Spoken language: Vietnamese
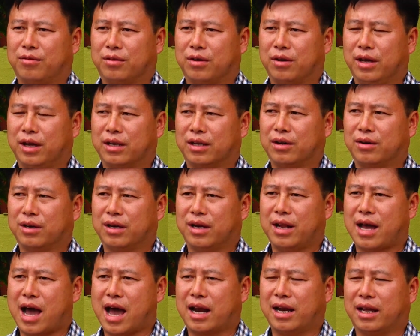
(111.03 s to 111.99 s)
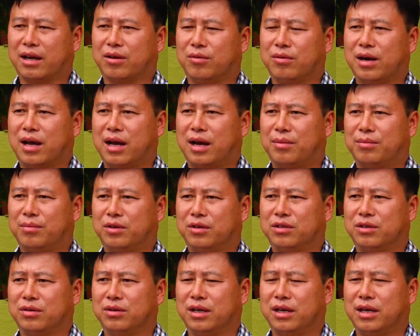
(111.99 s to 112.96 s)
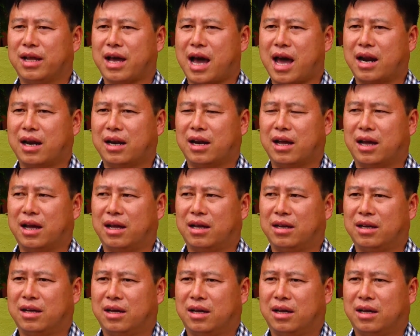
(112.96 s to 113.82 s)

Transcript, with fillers: Thực hiện theo cái đề án này cũng là một trong những đề án là